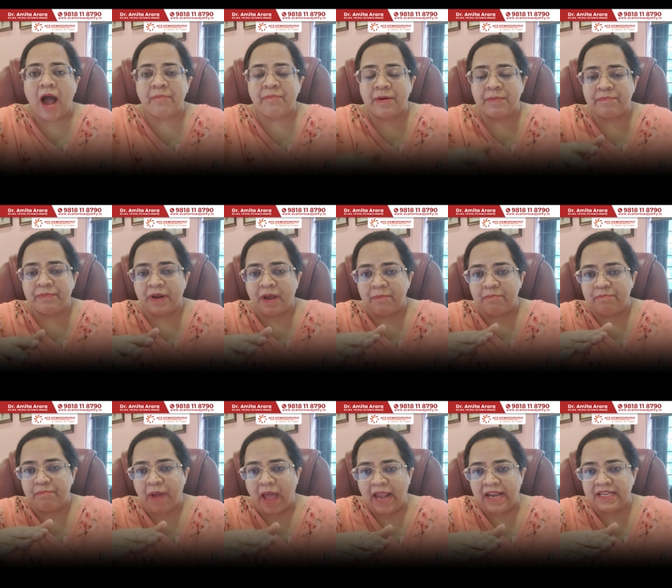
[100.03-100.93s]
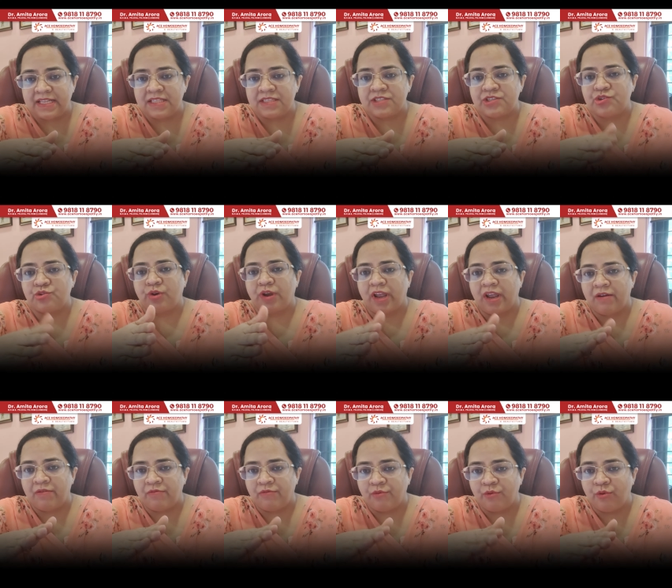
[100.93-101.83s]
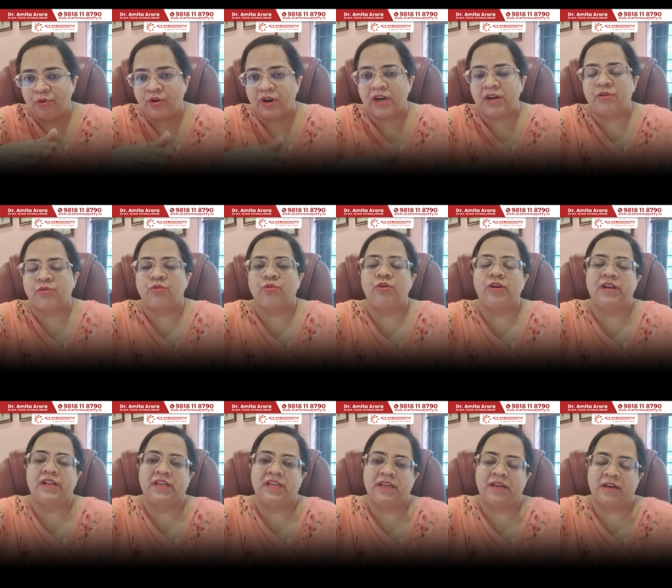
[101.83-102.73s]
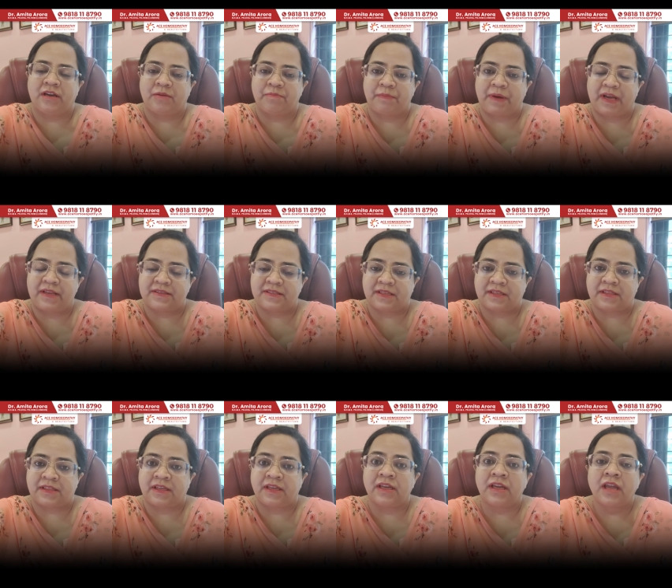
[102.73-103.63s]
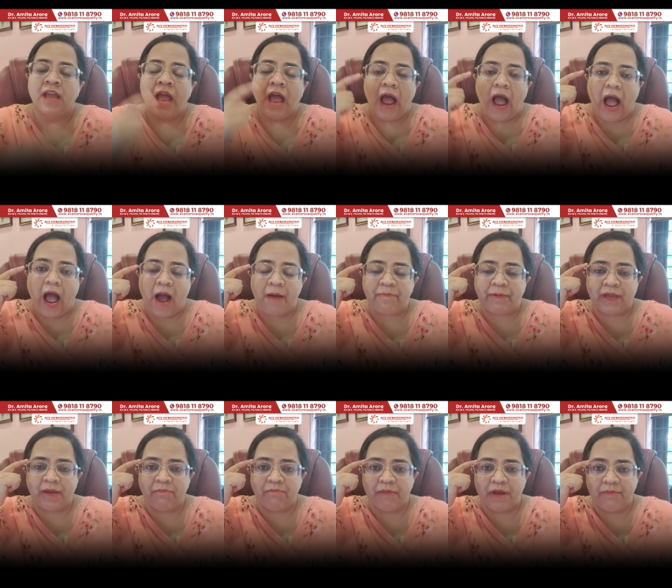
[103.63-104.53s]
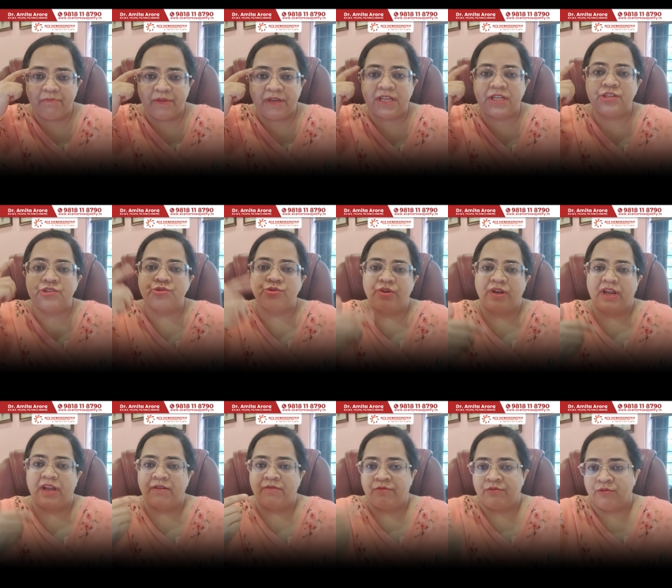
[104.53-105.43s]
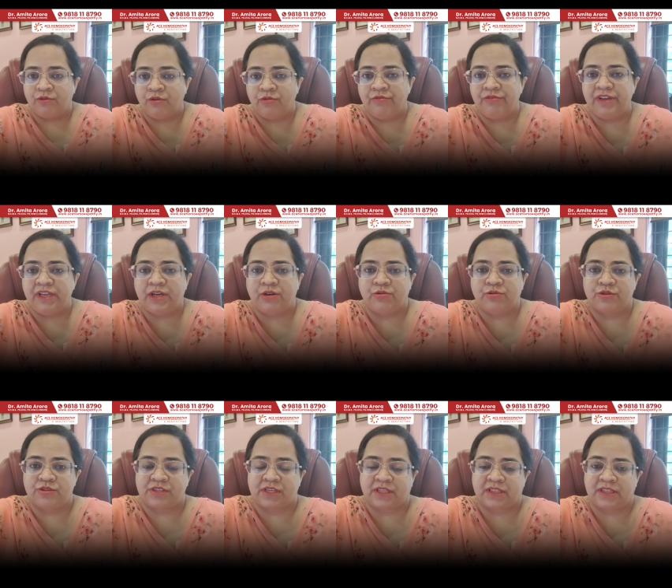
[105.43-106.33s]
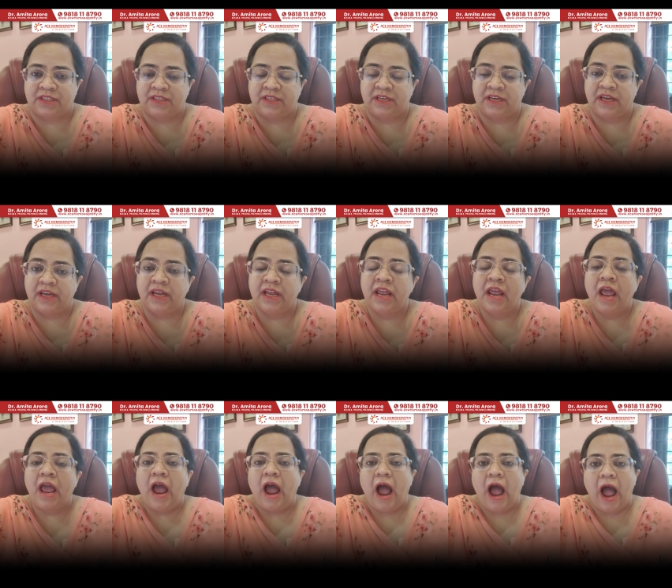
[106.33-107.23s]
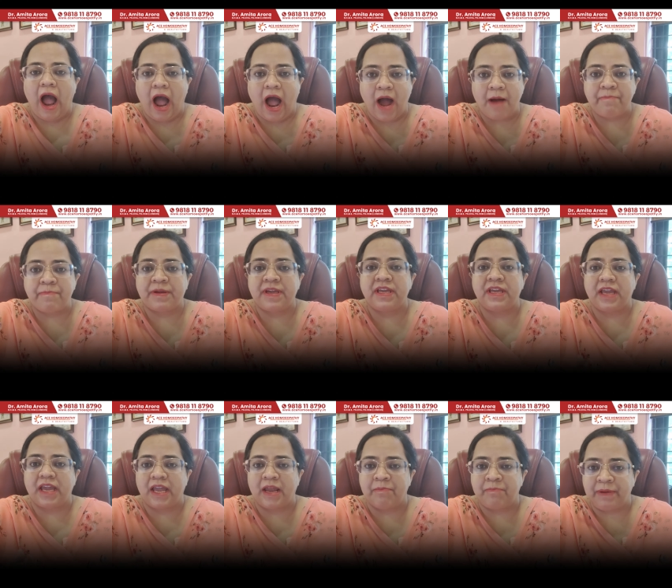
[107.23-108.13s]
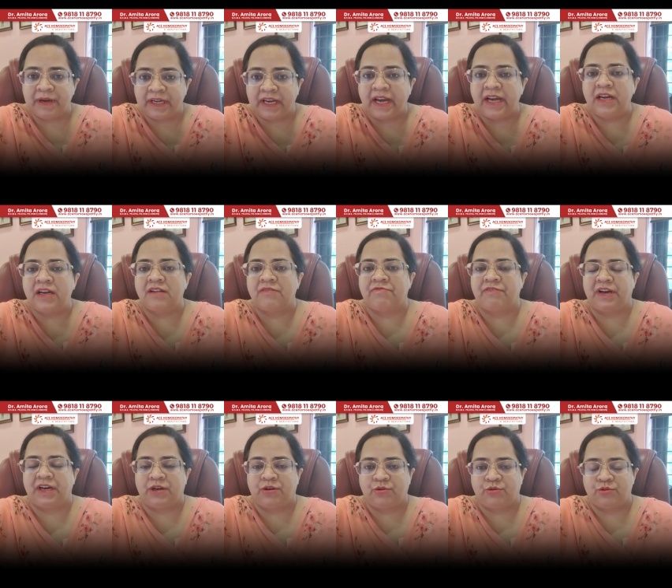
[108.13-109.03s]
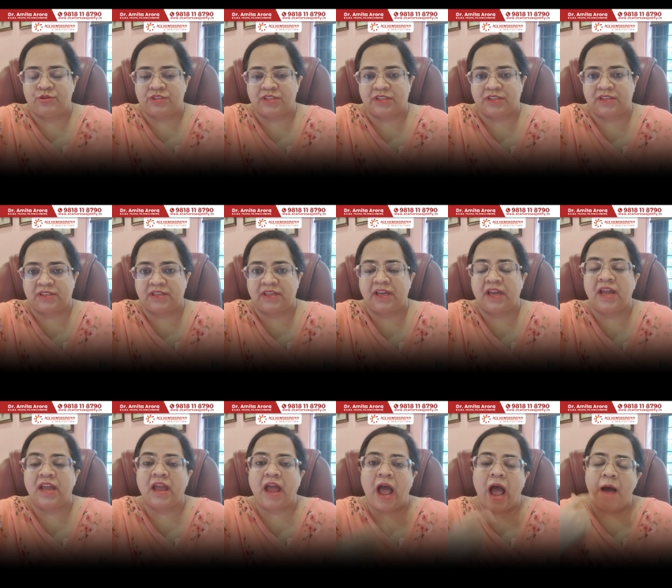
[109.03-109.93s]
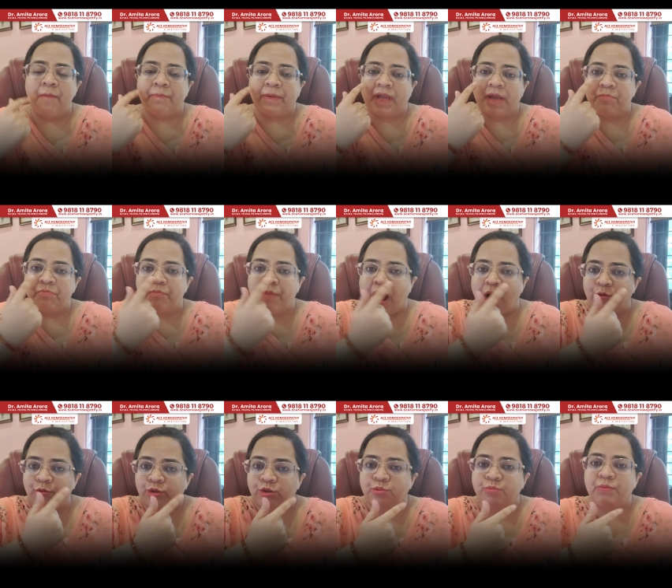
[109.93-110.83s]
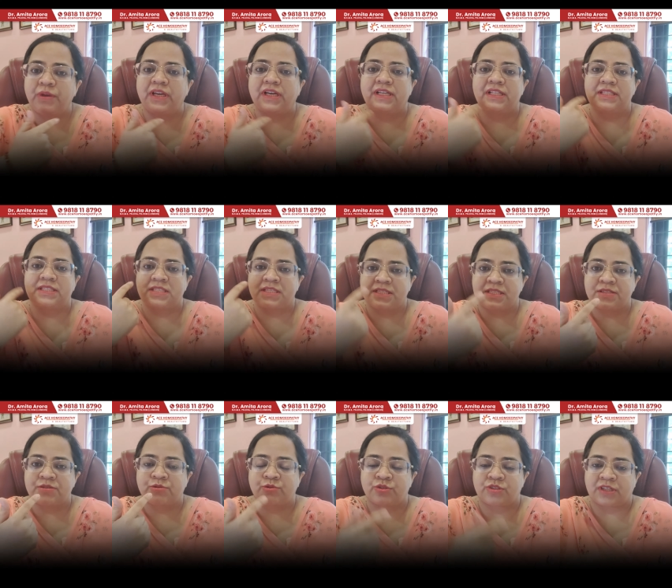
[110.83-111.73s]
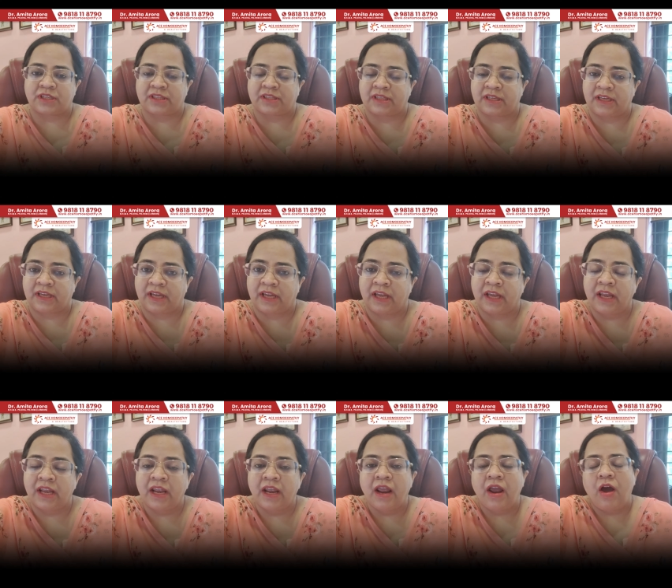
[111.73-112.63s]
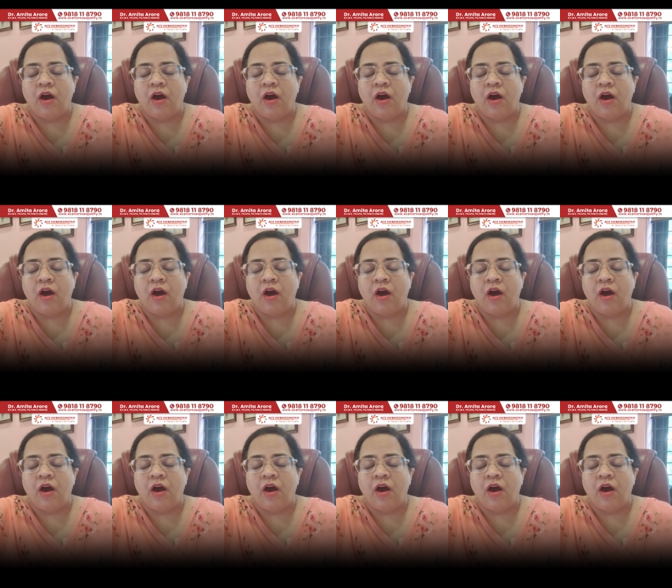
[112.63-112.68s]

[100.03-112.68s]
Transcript: आप अपना बैलेंस जो है वो कंट्रोल नहीं कर पा सकते आपकी मेमोरी जो है वो वीक हो सकती है आपकी एपेटाइट अफेक्ट हो सकती है आपके माउथ में अल्सर्स हो सकते हैं